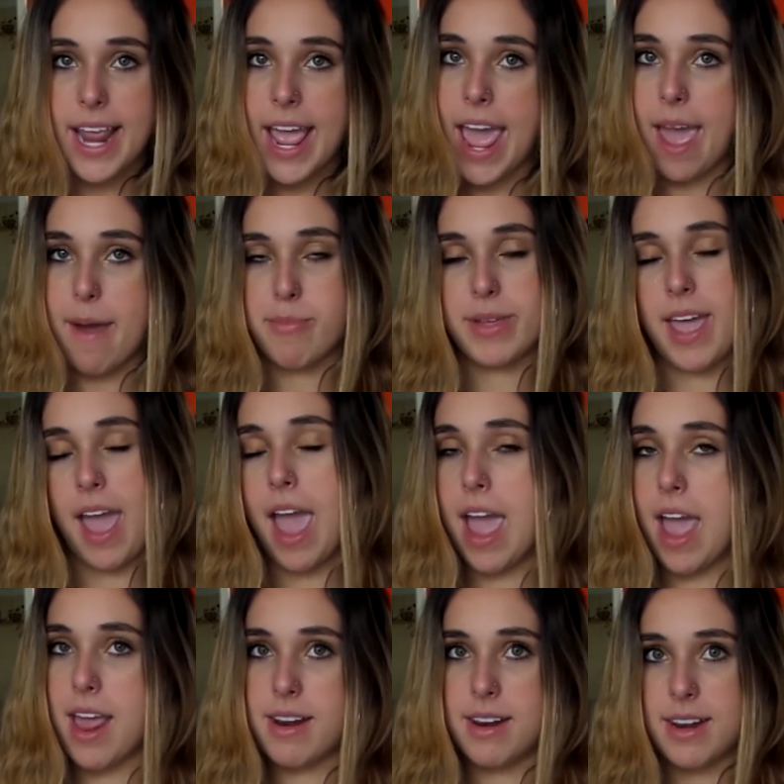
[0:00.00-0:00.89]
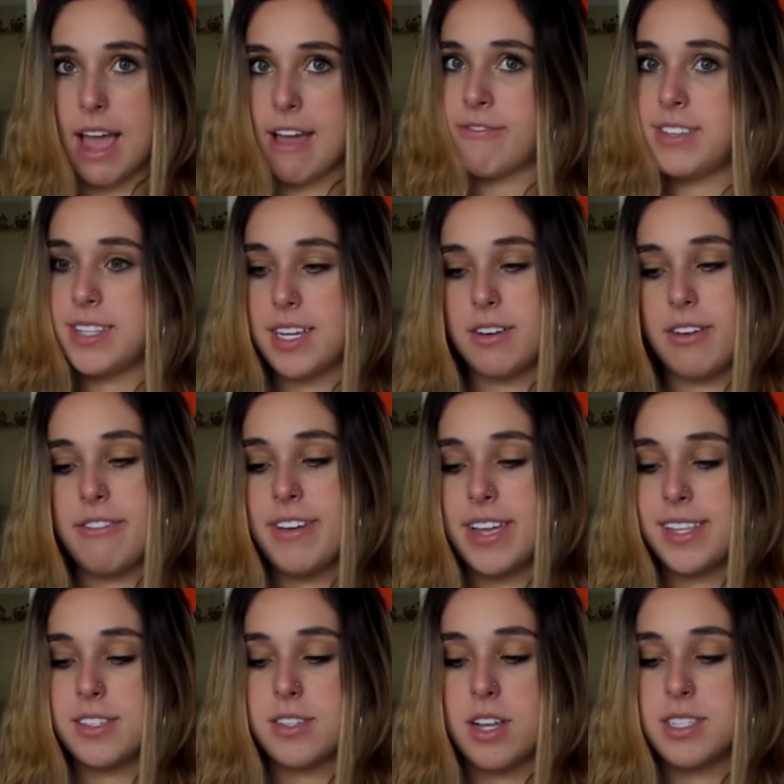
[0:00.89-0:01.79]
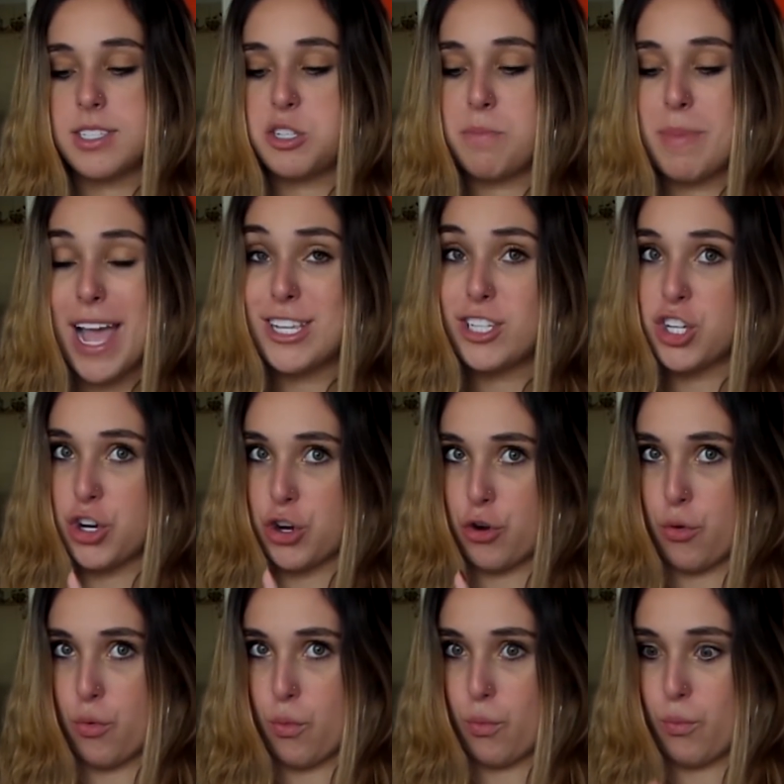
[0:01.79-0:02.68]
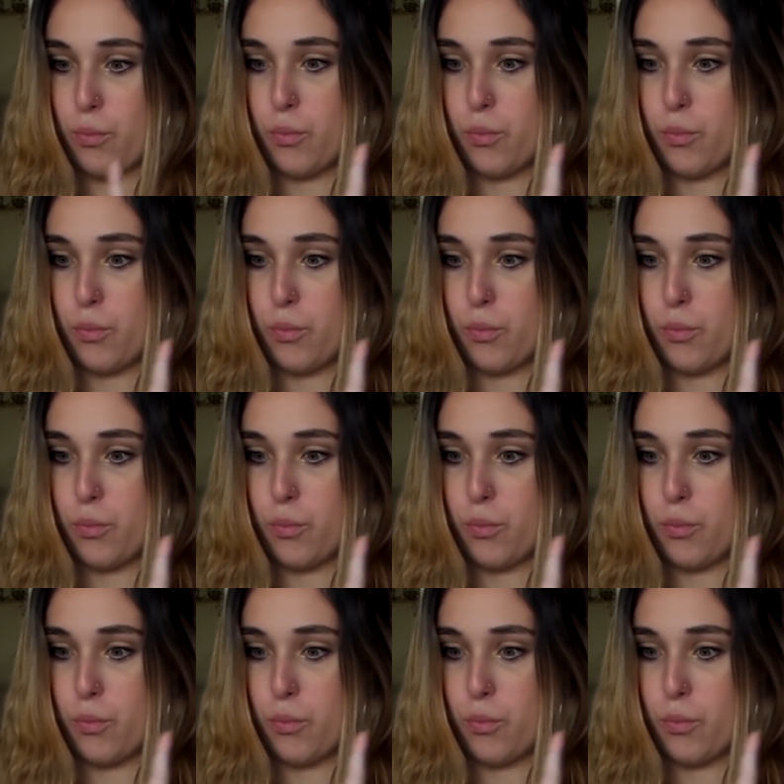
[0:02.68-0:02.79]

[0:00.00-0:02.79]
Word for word: né? Porque a vida não é feita só de bad girl.